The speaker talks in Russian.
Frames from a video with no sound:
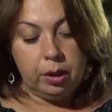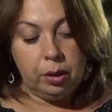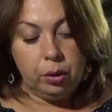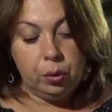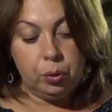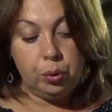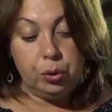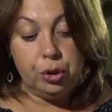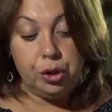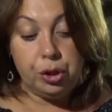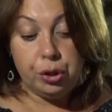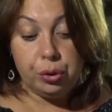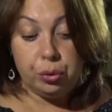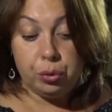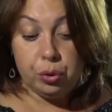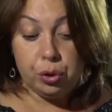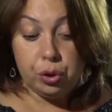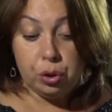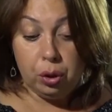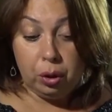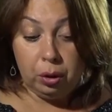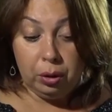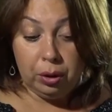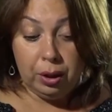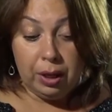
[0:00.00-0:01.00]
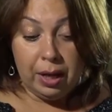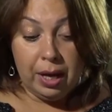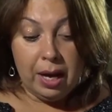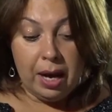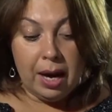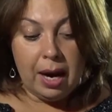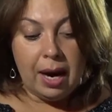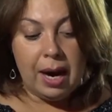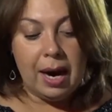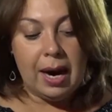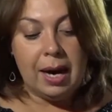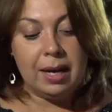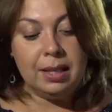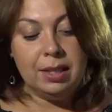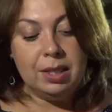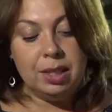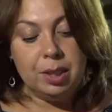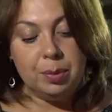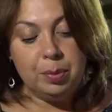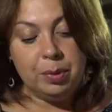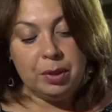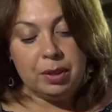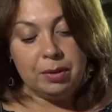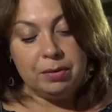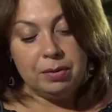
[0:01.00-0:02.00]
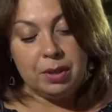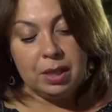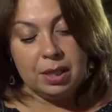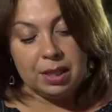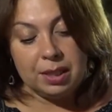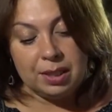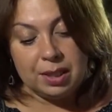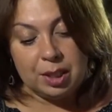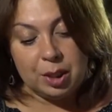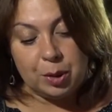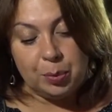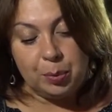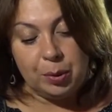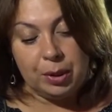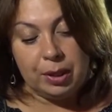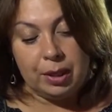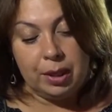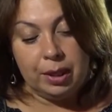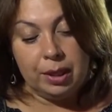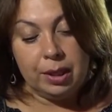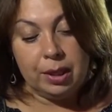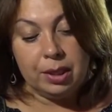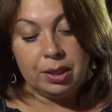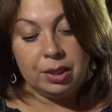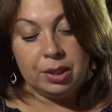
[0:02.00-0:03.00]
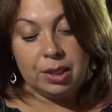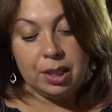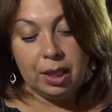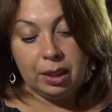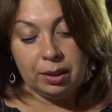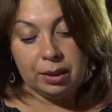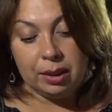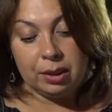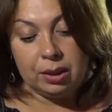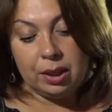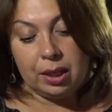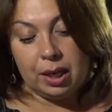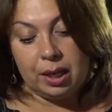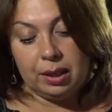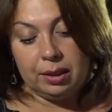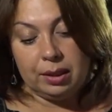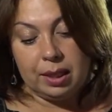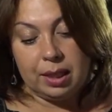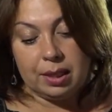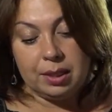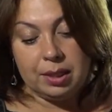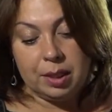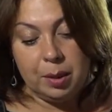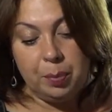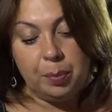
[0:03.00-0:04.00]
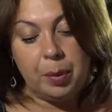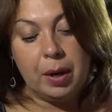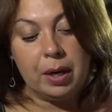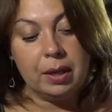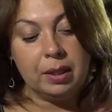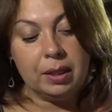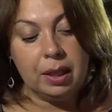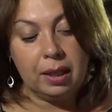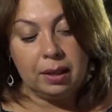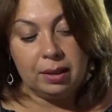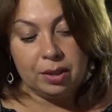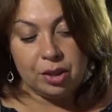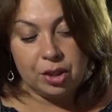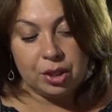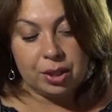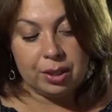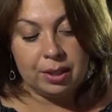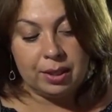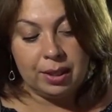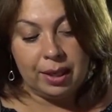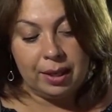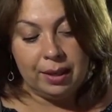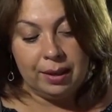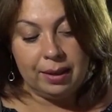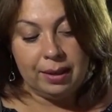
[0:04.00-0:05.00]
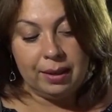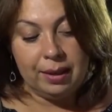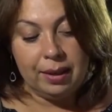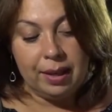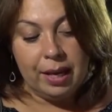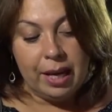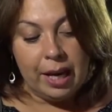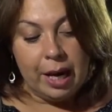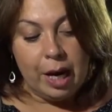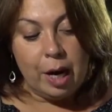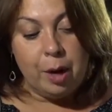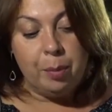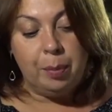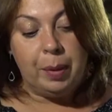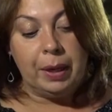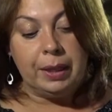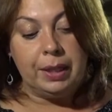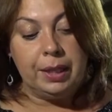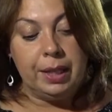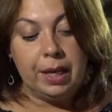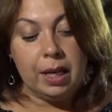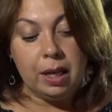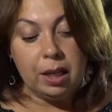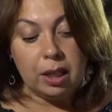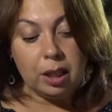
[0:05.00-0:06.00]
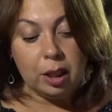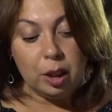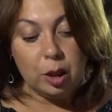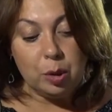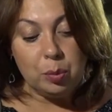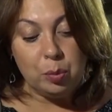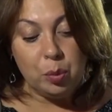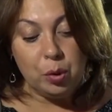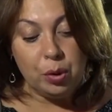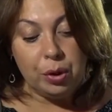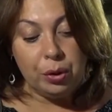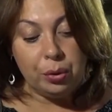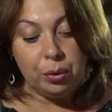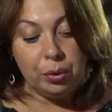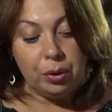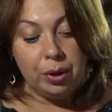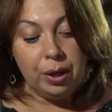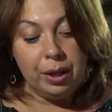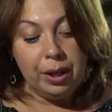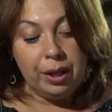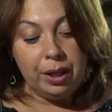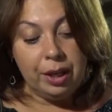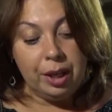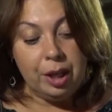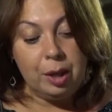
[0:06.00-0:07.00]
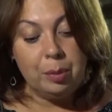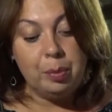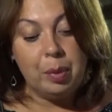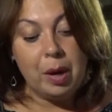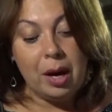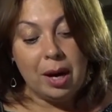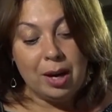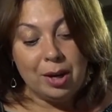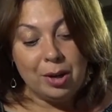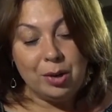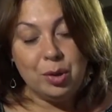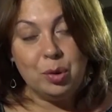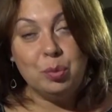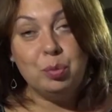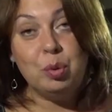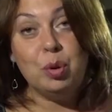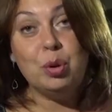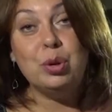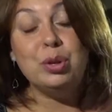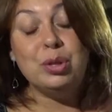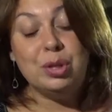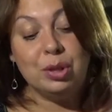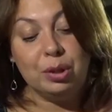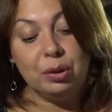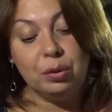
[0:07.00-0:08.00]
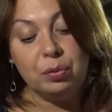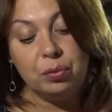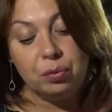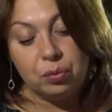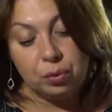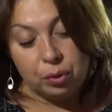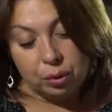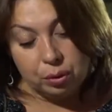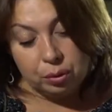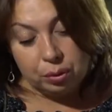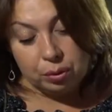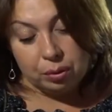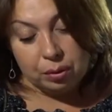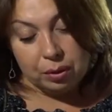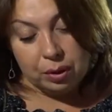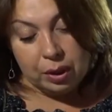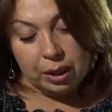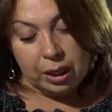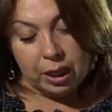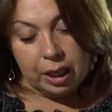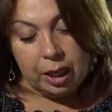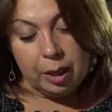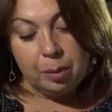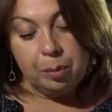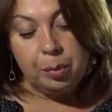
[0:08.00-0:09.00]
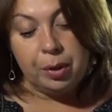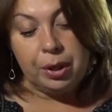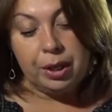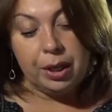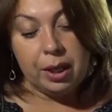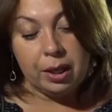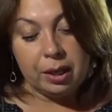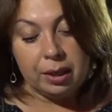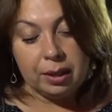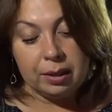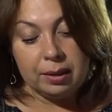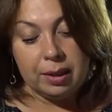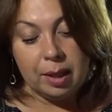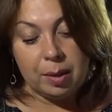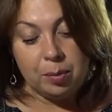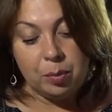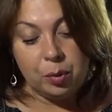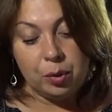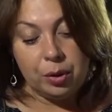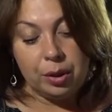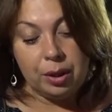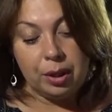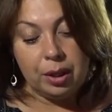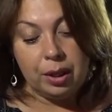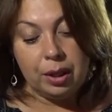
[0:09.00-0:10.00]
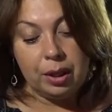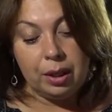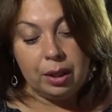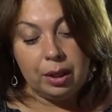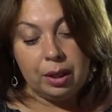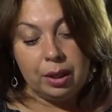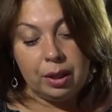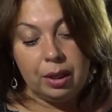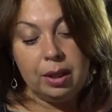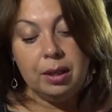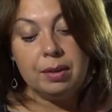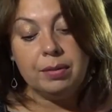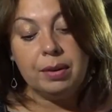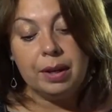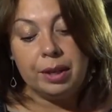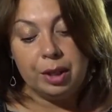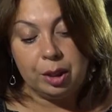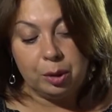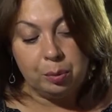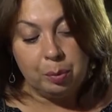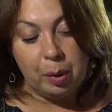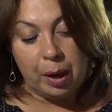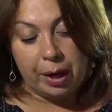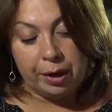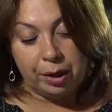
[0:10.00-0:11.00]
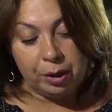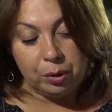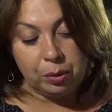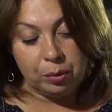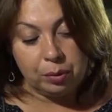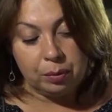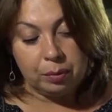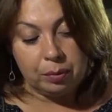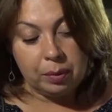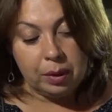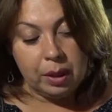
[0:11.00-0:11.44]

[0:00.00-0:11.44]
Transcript: Кучер ушел, а Антипка вылез из петли, сел на тарантас и погнал лошадей. Подъехал к морю и барыню бросил в воду. Приехал домой и говорит барину,